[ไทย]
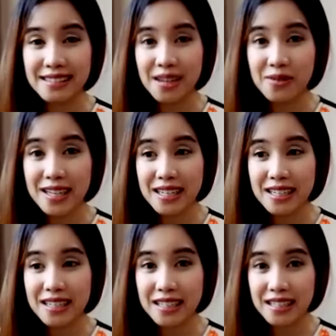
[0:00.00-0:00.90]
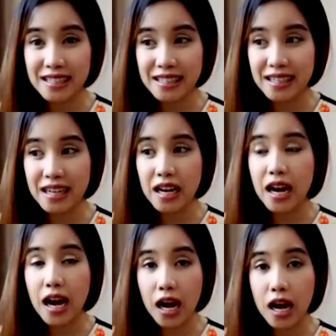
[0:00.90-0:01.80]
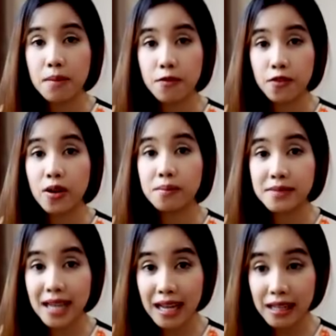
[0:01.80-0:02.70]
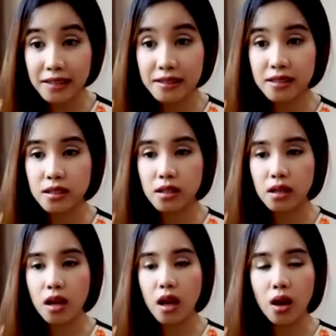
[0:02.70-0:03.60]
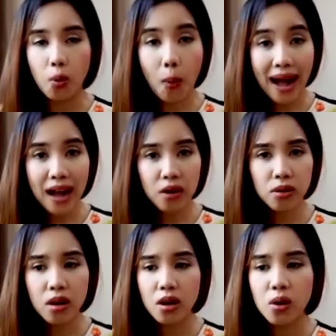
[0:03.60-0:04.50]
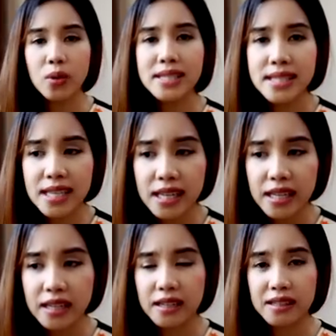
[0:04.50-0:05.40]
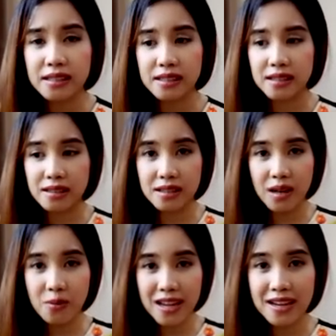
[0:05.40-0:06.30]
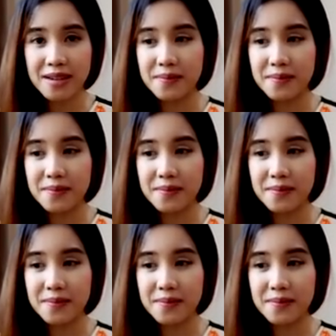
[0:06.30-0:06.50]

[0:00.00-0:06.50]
ตอบว่า I'm from Thailand. Wow, what city? ตอบว่า